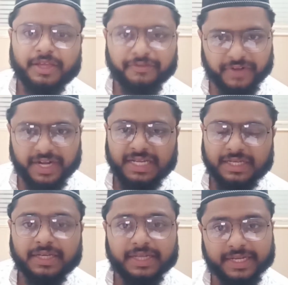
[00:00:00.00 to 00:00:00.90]
ஃப்ரெண்டுக்கு
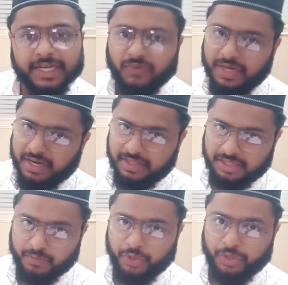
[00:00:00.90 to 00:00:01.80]
கிரிக்கெட் விளையாட தான்
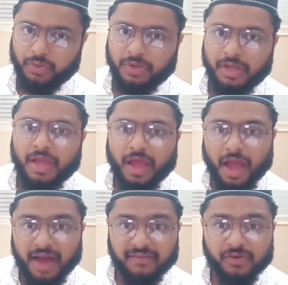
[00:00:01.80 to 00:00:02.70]
பிடிக்கும்
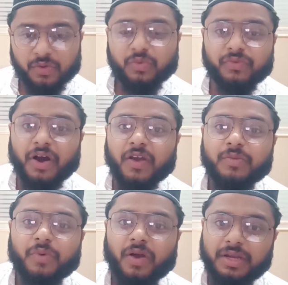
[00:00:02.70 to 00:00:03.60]
அவனும்
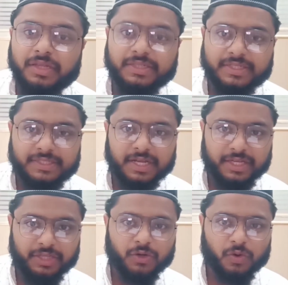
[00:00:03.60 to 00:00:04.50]
வாலிபாலில் இன்ட்ரெஸ்டடாக
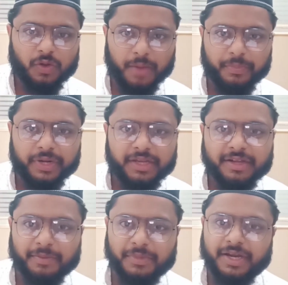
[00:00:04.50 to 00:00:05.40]
இருக்கணும் அப்படின்னு
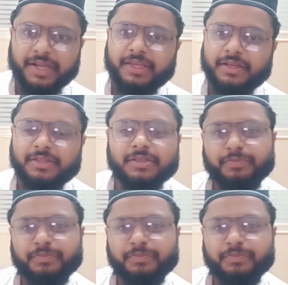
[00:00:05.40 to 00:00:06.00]
நம்ம நினைக்கிறது